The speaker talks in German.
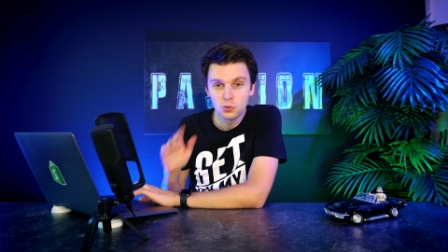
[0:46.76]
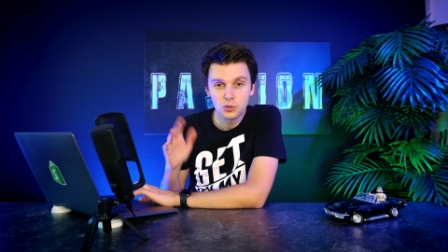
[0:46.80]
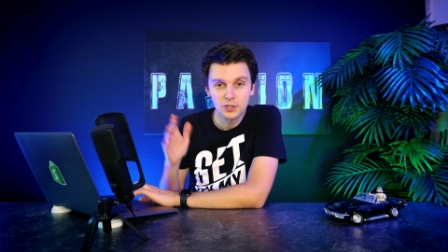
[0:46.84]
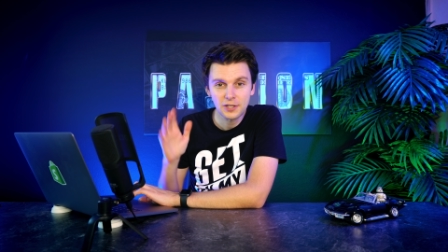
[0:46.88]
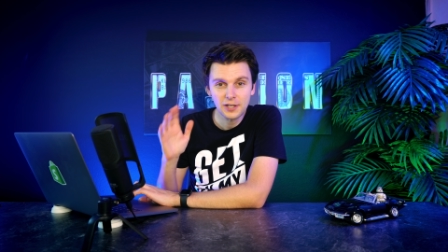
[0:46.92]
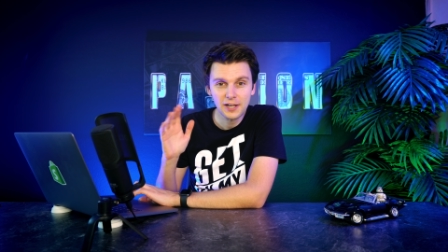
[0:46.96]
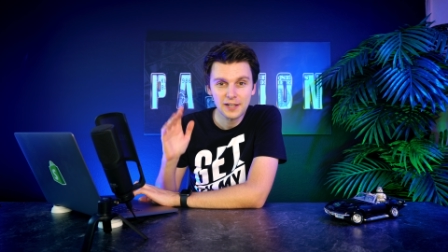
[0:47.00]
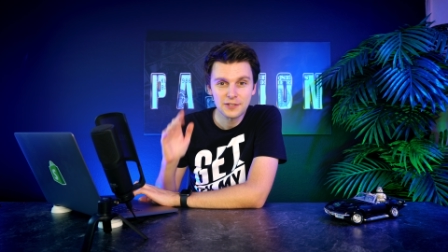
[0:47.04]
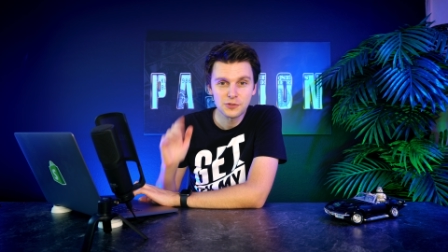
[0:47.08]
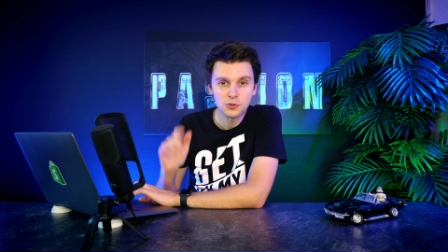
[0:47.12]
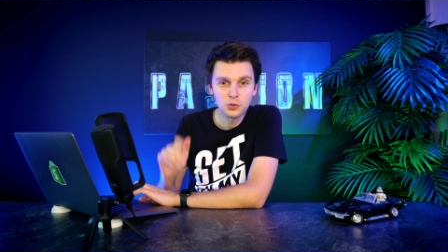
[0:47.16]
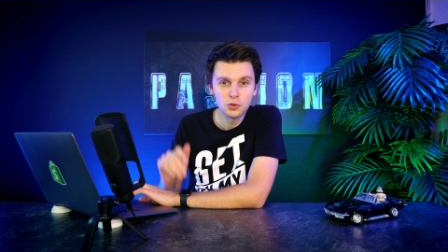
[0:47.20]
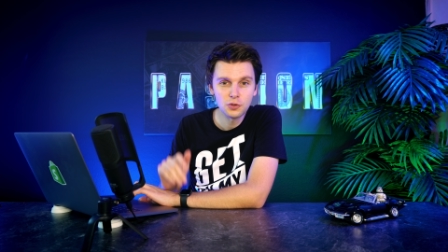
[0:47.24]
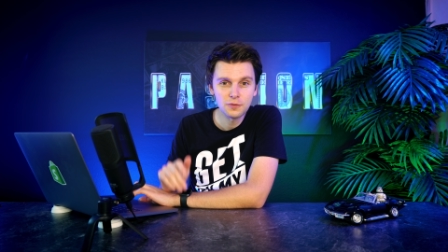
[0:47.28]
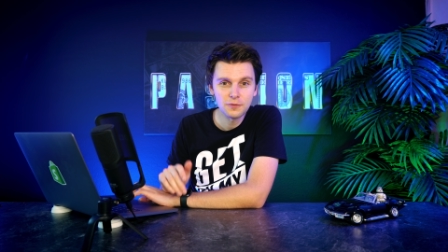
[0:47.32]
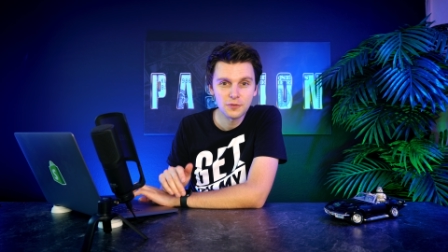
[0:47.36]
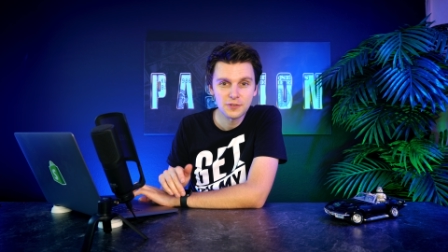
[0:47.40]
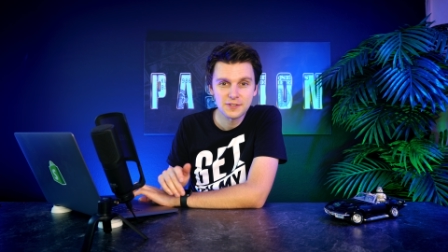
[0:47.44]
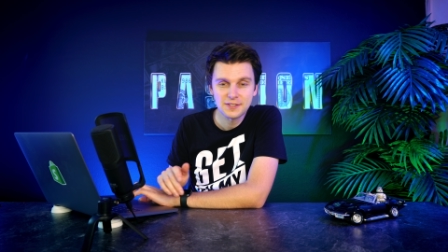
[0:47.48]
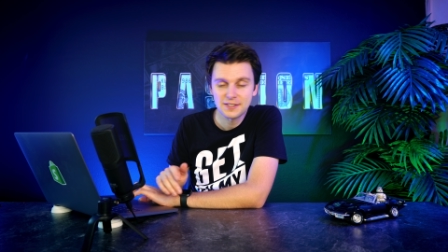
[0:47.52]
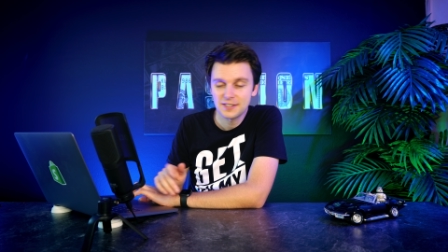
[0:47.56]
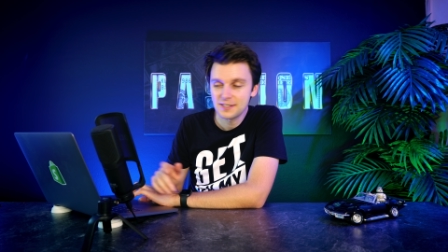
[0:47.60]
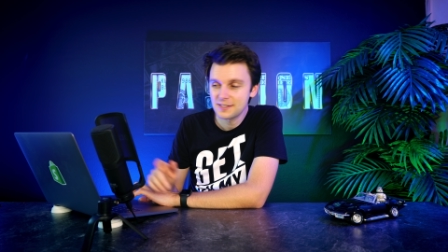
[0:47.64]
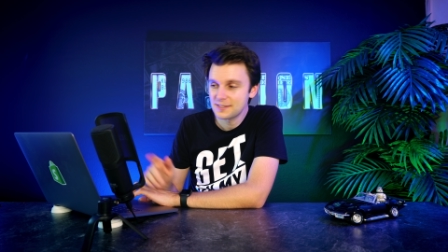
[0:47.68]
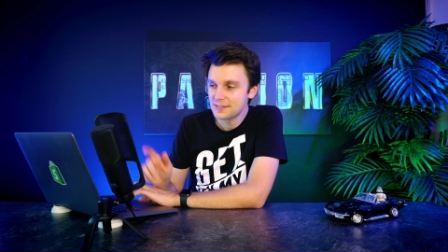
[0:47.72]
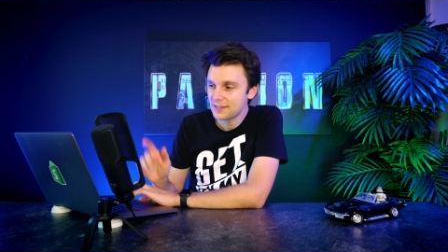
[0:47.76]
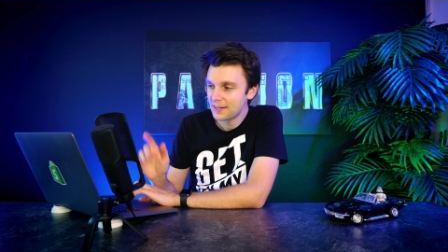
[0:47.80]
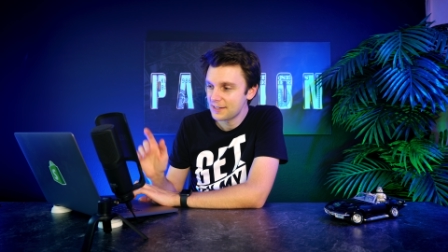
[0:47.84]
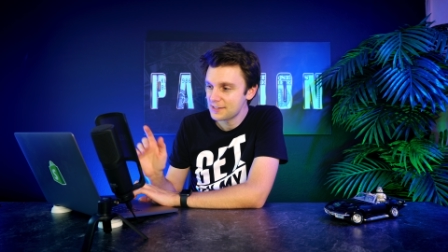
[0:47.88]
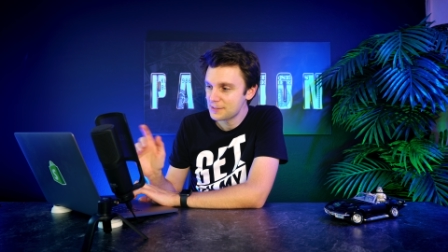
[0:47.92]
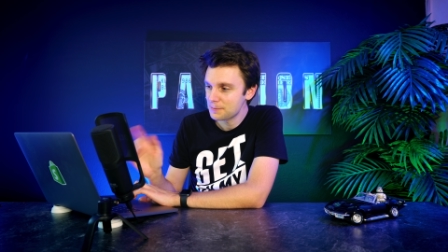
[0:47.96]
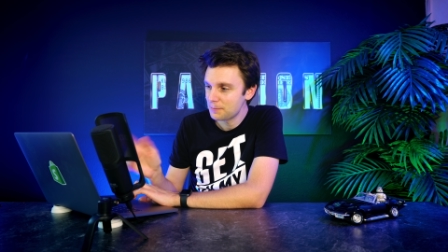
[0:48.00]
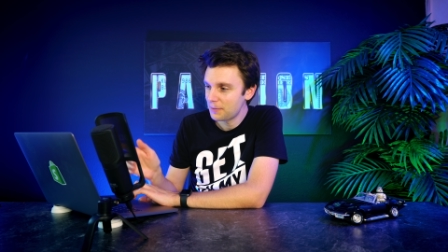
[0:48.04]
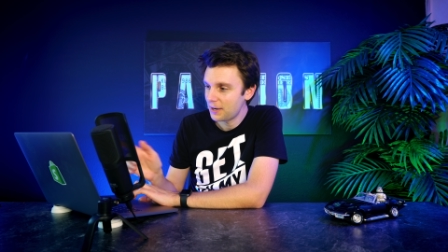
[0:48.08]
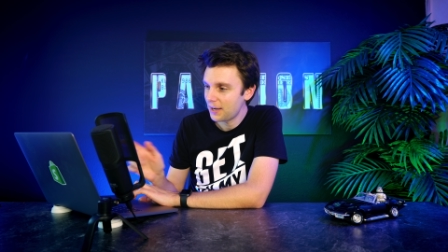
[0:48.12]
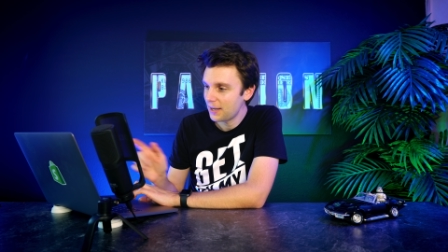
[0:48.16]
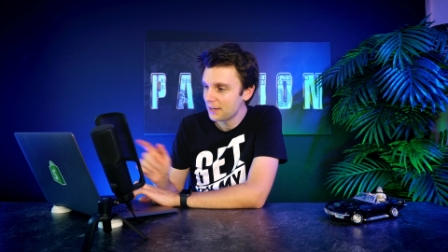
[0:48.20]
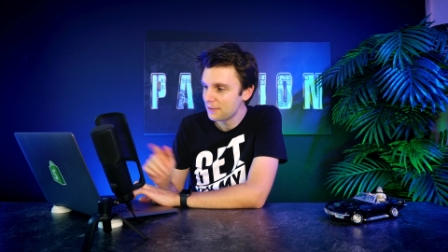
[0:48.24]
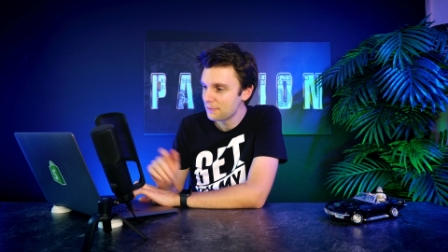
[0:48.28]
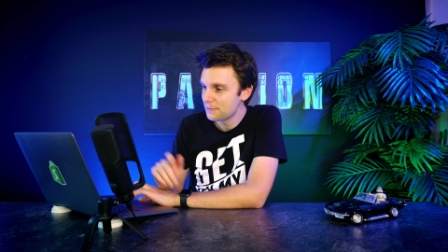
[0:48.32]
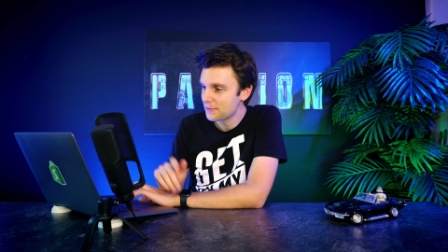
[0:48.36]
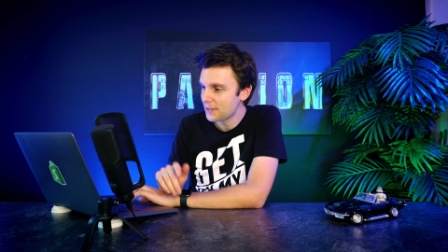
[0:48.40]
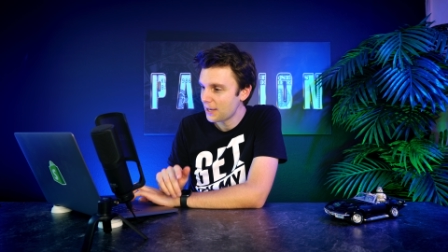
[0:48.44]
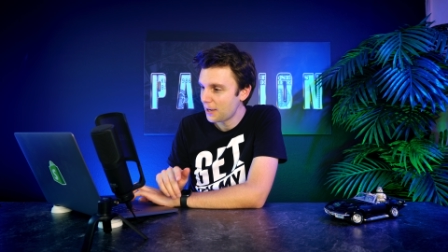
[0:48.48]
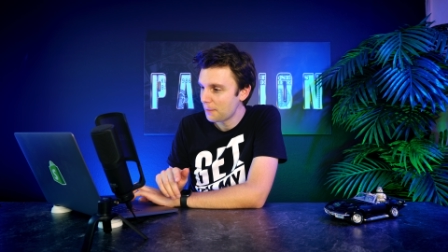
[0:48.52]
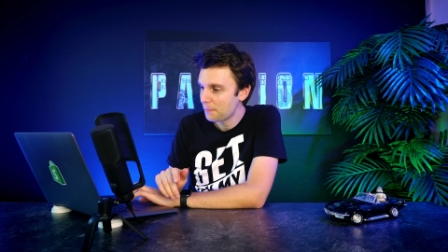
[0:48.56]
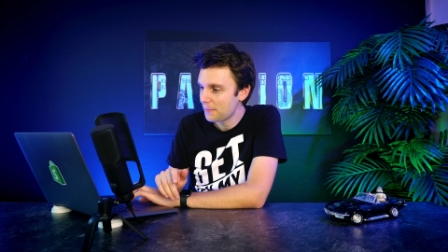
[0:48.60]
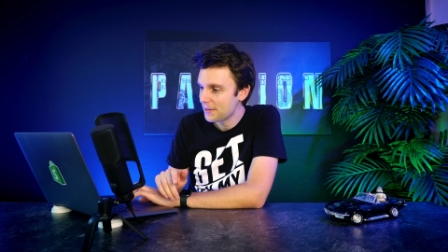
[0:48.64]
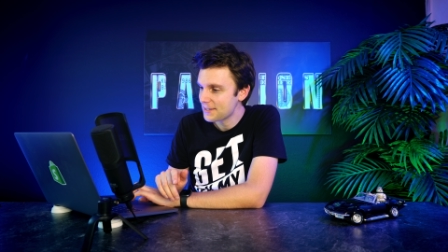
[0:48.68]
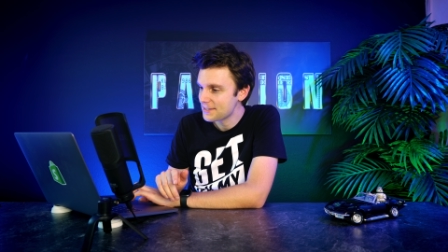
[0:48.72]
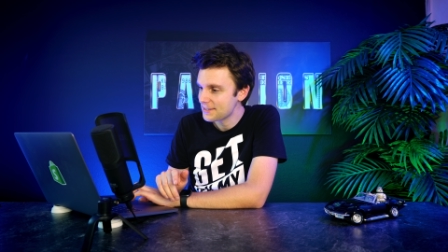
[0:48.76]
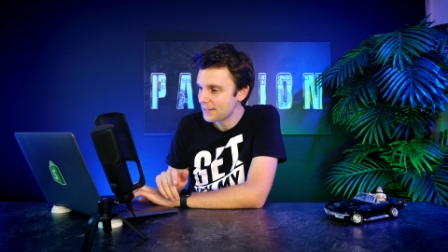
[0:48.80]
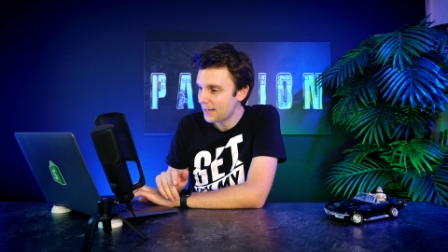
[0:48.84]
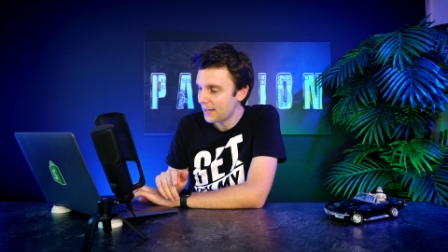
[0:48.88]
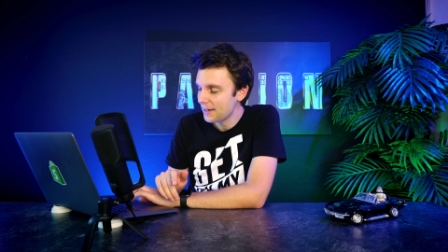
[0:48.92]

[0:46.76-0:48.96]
Gut, also gucken wir uns die Designs mal an. Wir haben als